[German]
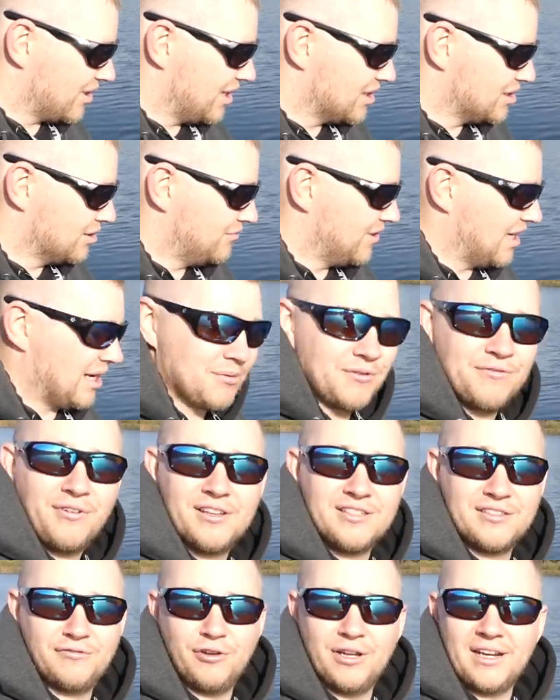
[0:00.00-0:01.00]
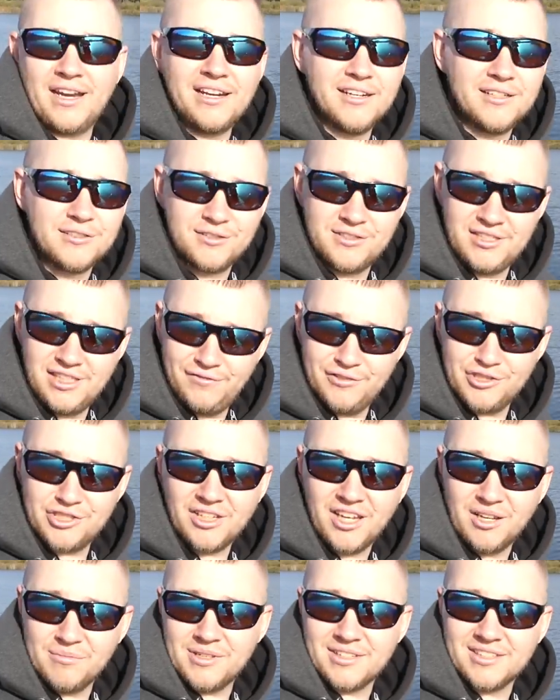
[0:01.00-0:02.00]
Also wir haben quasi vorhin alle zu tief
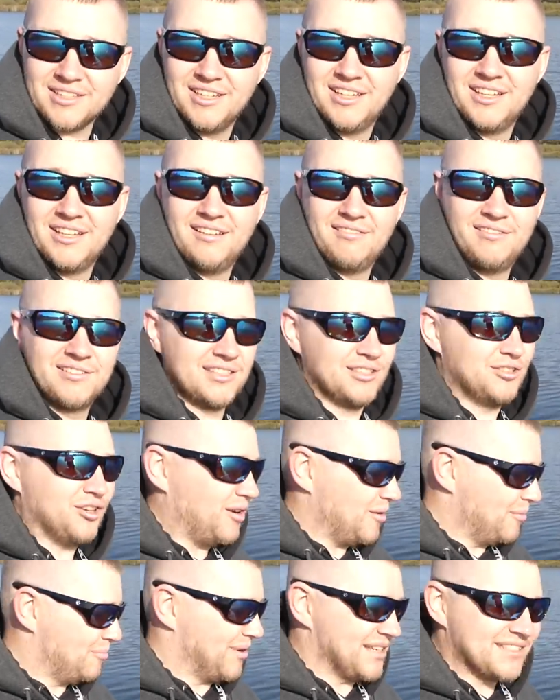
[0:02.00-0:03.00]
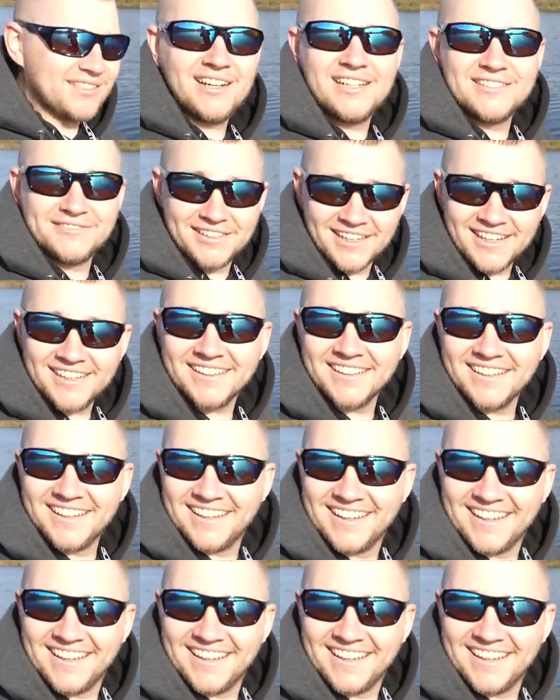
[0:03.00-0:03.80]
gestapelt. Wir sind doch besser als wir dachten.